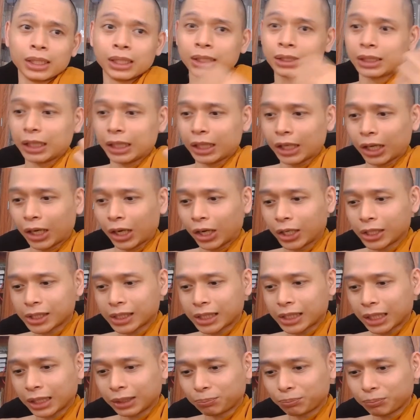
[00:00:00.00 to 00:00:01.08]
thì họ
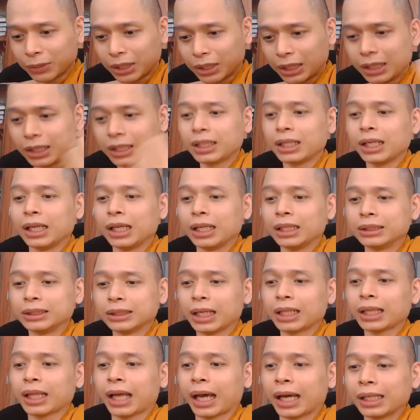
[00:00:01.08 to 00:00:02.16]
sẽ biến hiện
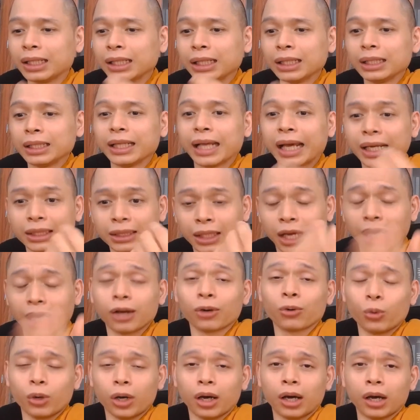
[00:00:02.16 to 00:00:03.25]
trở lại hình dáng thật
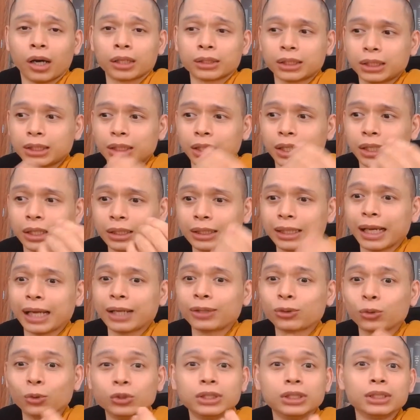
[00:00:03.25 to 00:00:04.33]
của họ tức là hình dáng
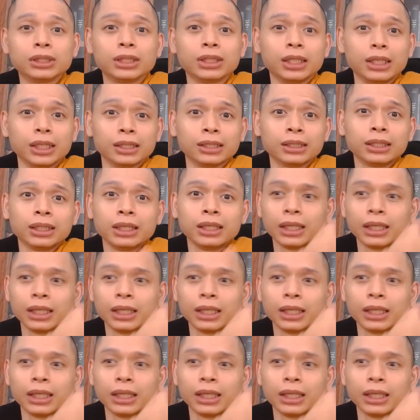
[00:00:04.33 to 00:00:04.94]
của chư thiên